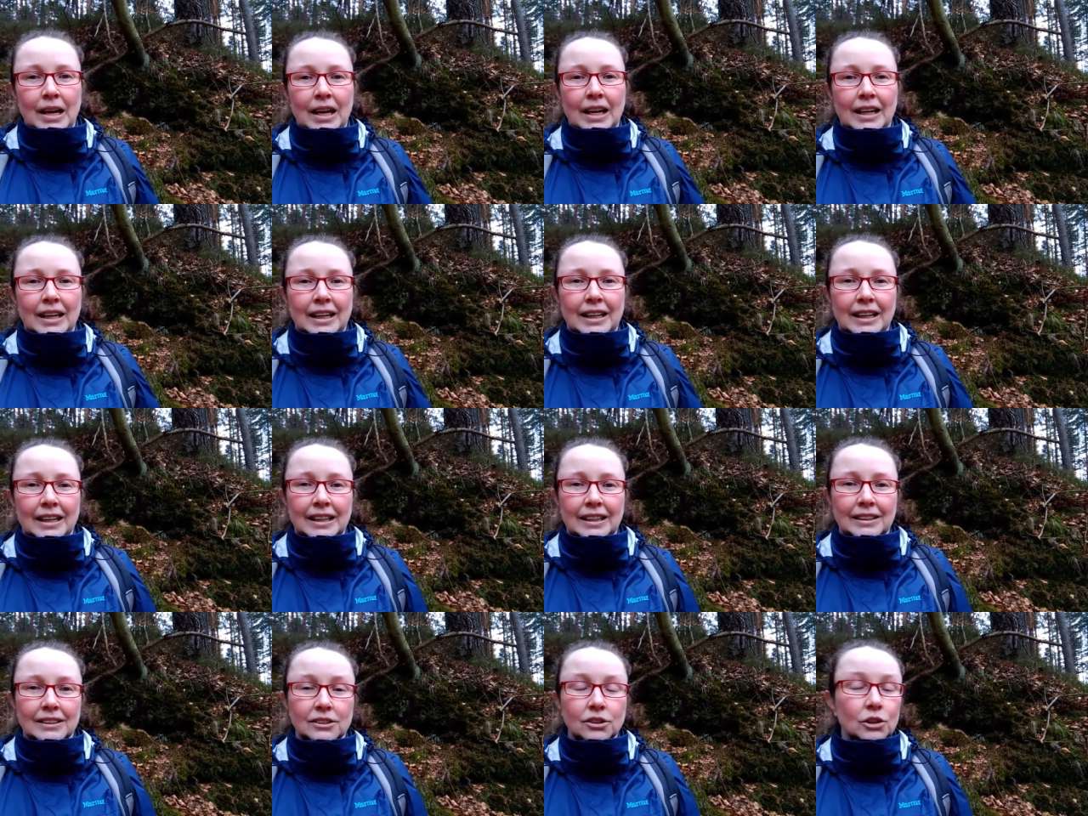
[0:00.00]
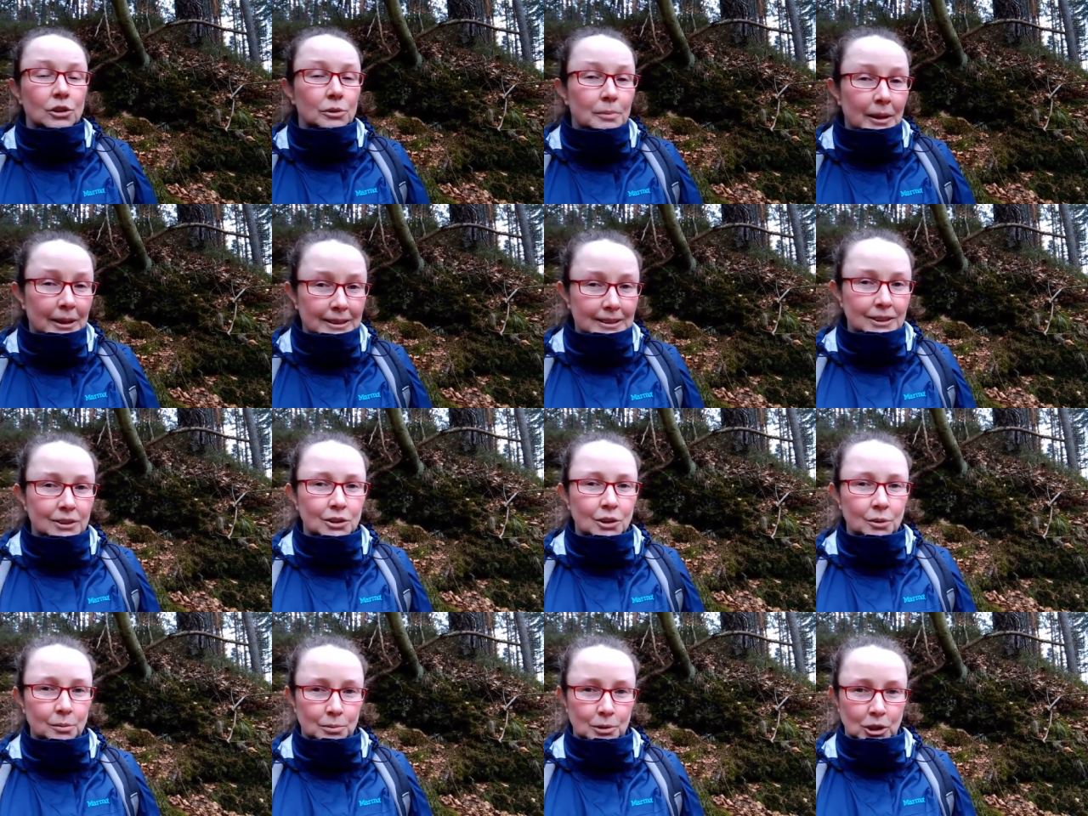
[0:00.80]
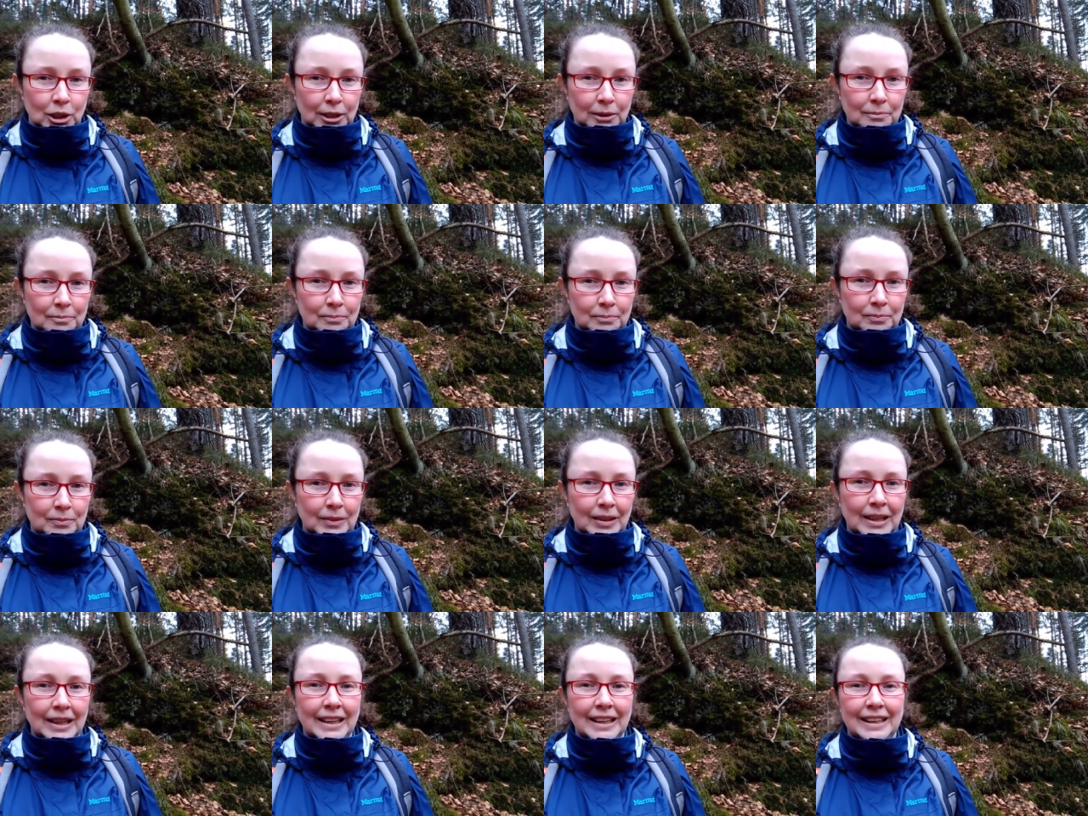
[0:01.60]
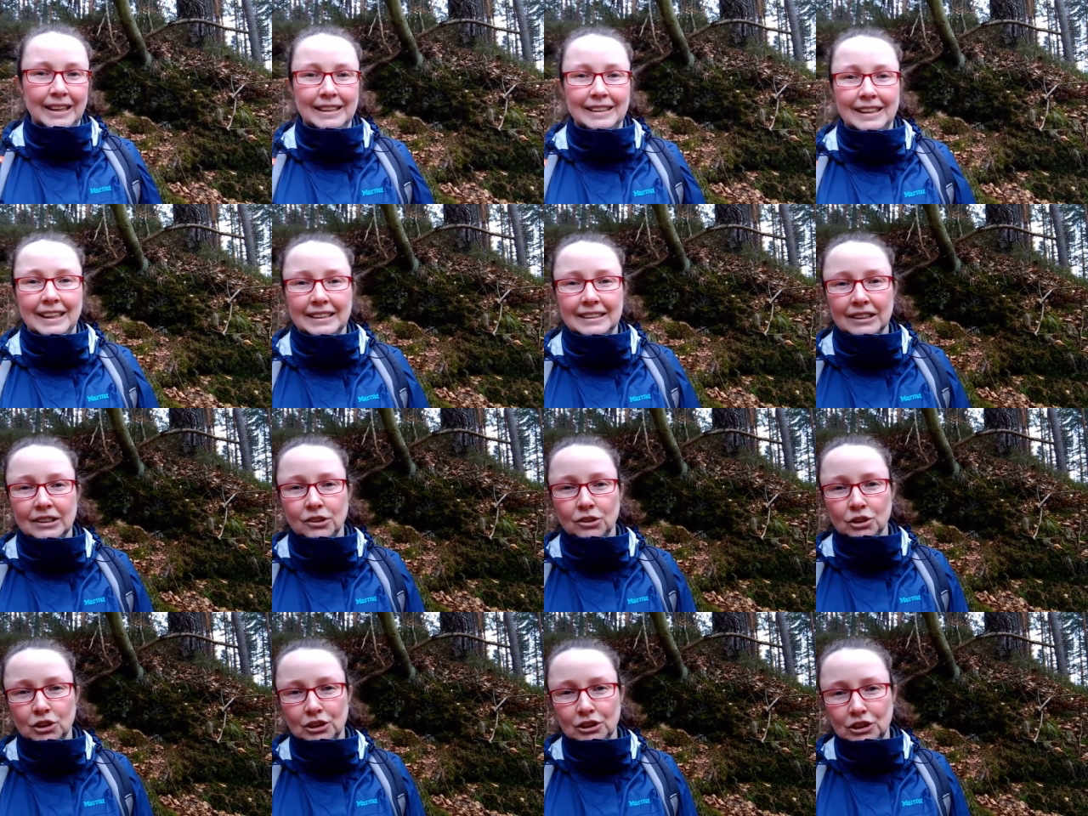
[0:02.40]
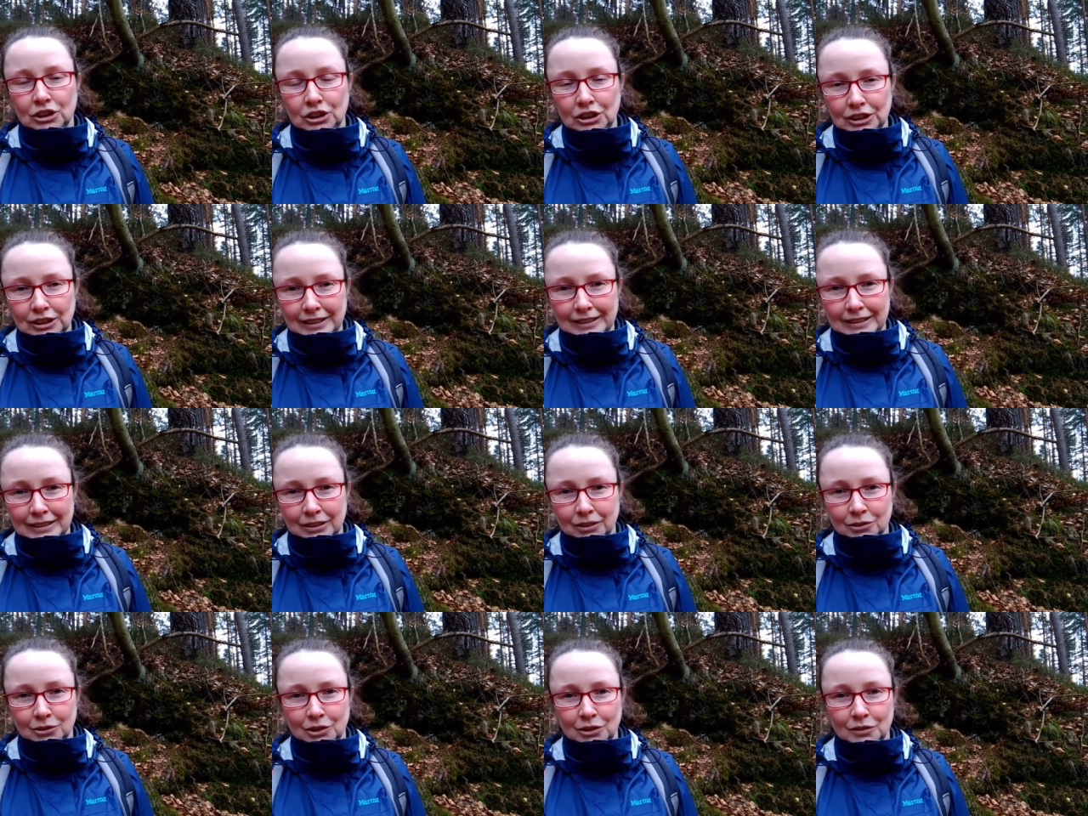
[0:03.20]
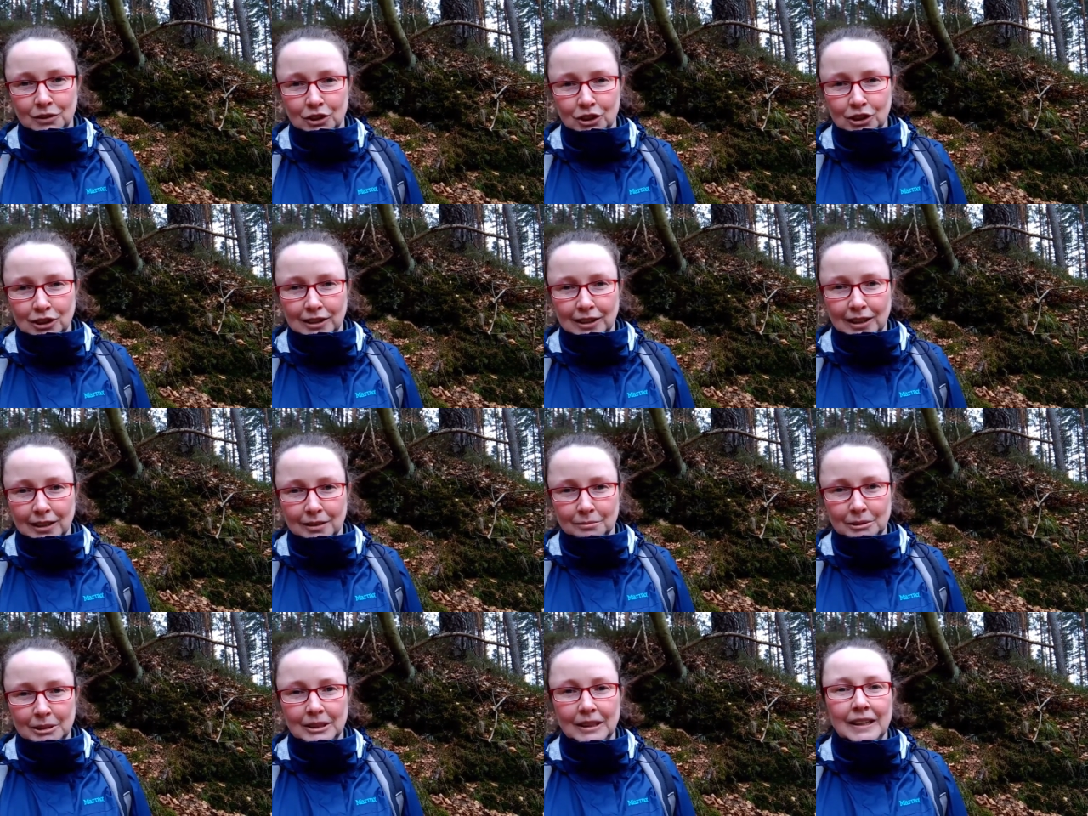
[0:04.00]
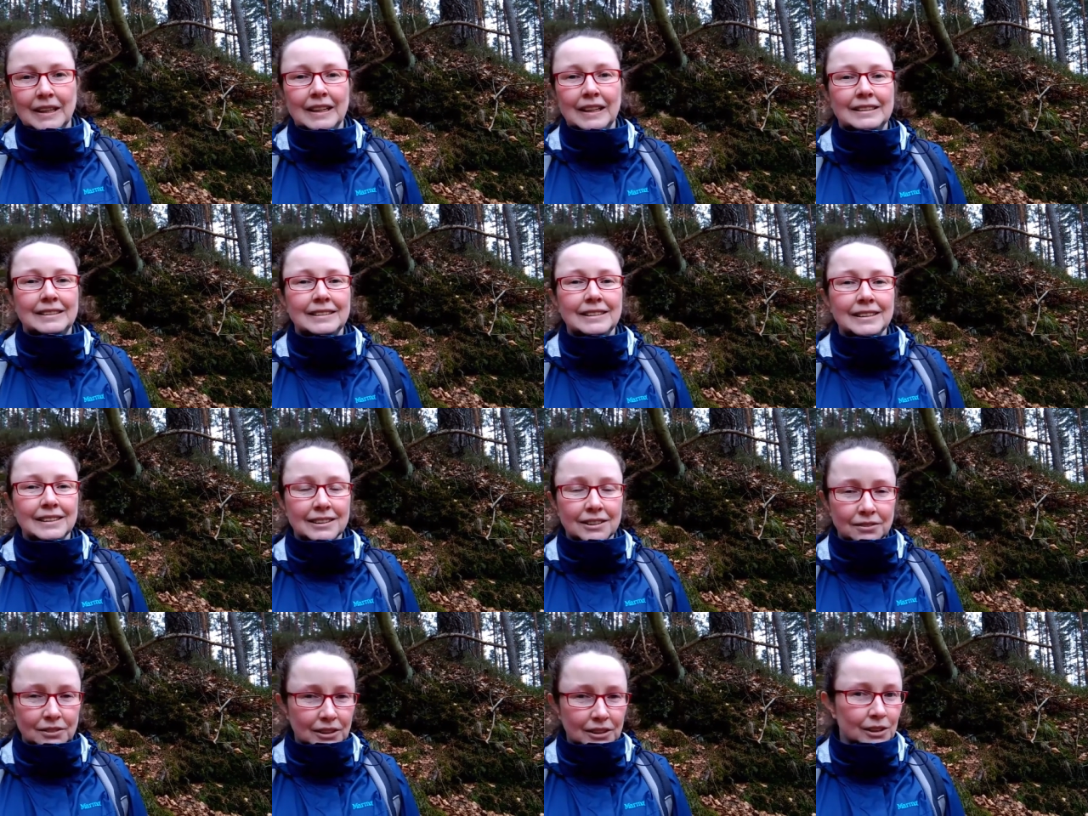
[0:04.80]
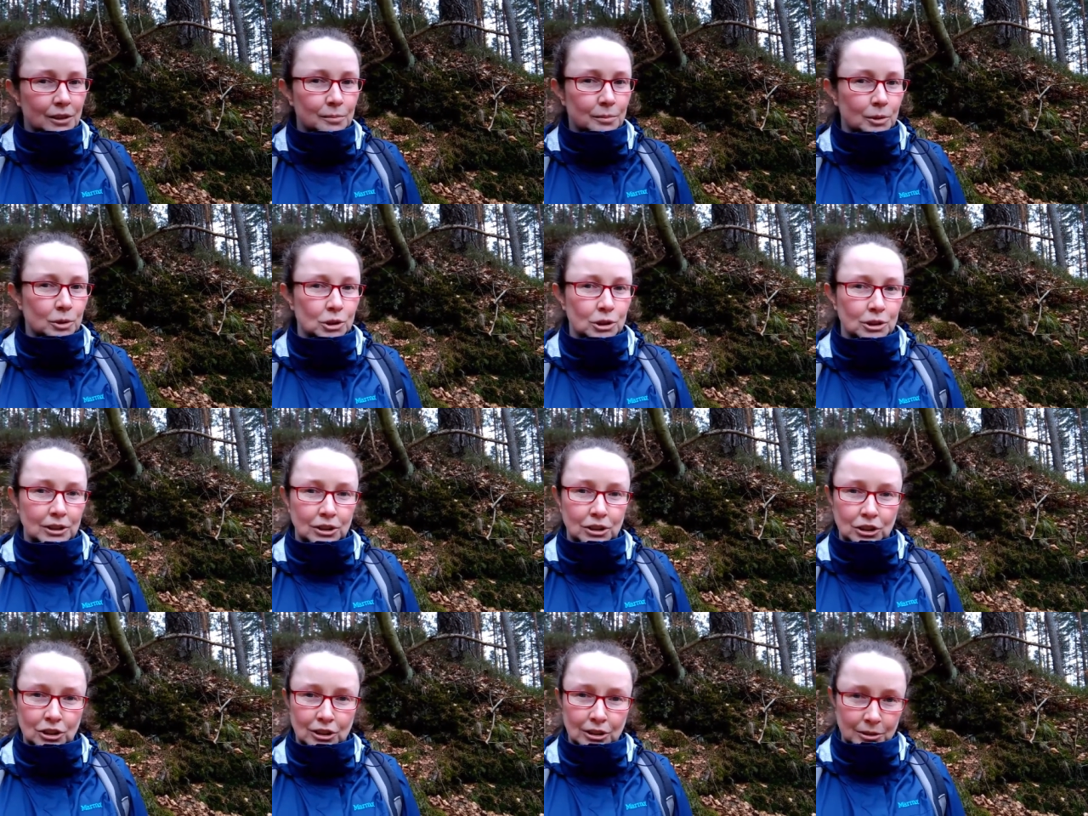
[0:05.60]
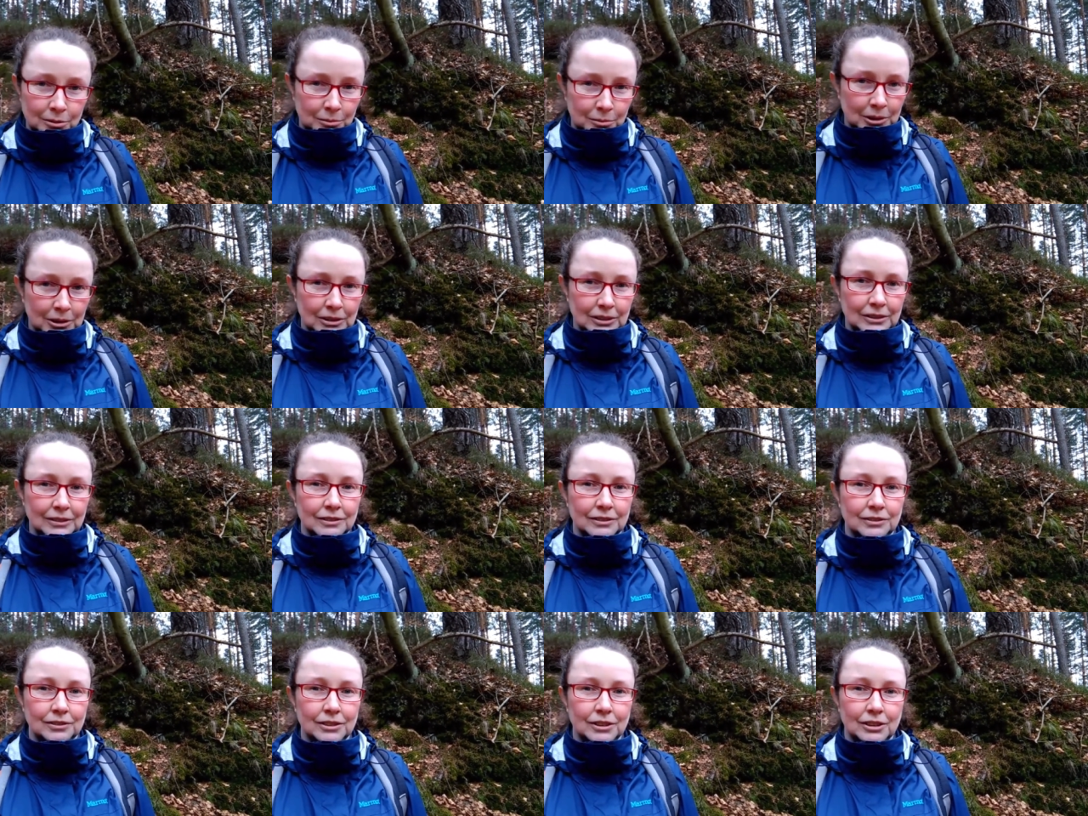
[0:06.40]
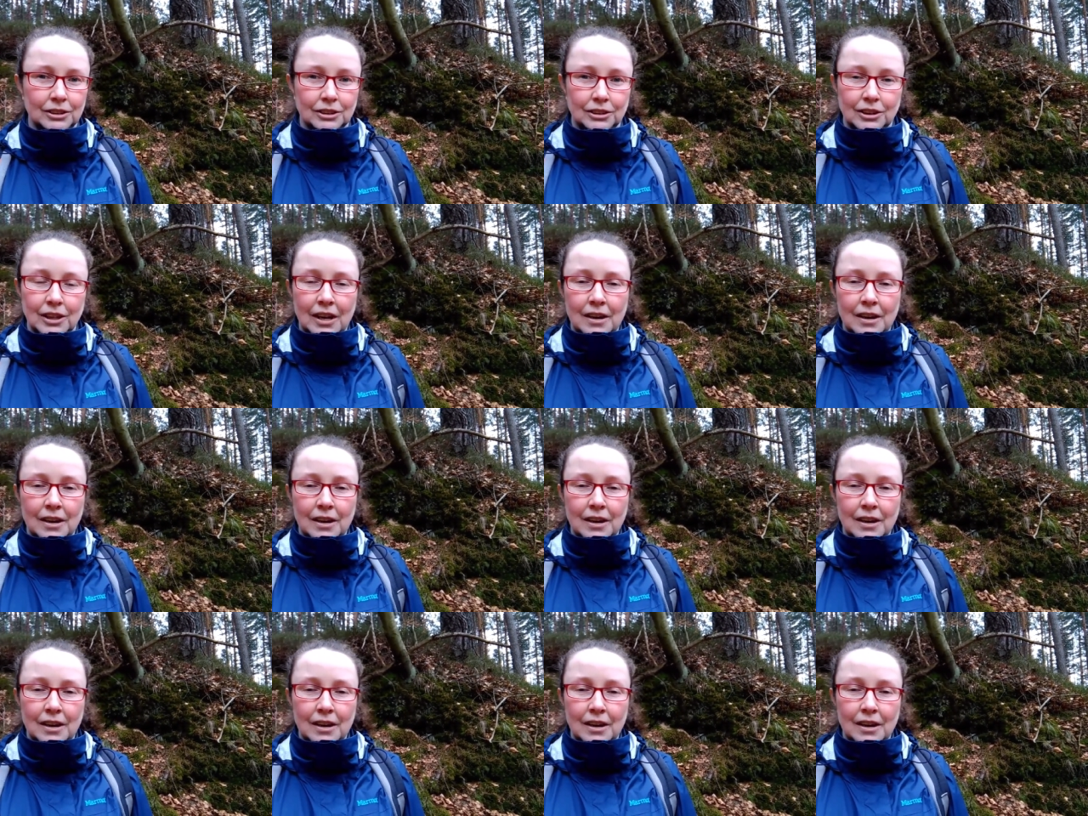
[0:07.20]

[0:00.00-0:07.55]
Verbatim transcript: E, no i bardzo dobrze. Nie, dlatego, że dziki są zwierzętami niezwykle pożytecznymi w